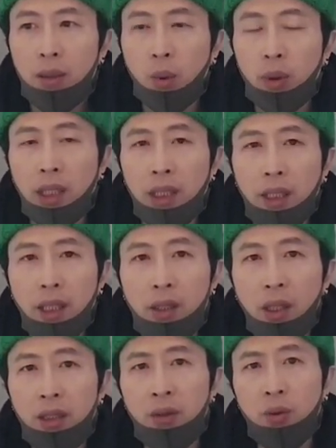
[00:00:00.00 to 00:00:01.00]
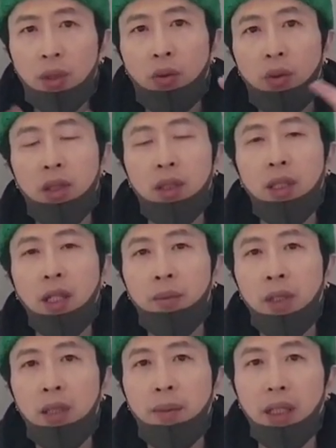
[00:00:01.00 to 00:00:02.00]
그 모델에 대한 향수를 갖고 있는
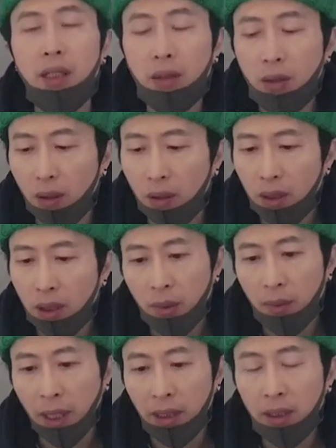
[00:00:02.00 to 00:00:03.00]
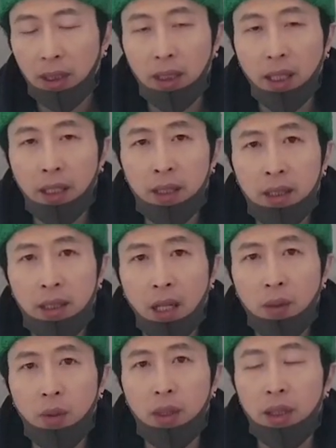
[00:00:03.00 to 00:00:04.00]
사람들이 많아서 뭐 많이 기대를
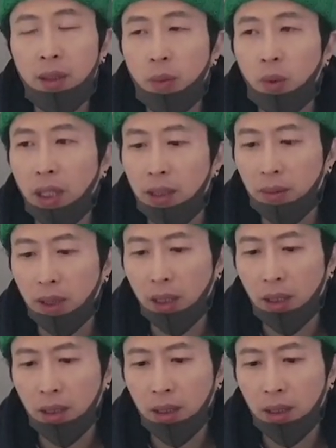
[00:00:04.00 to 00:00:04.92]
하고 있는 모델입니다.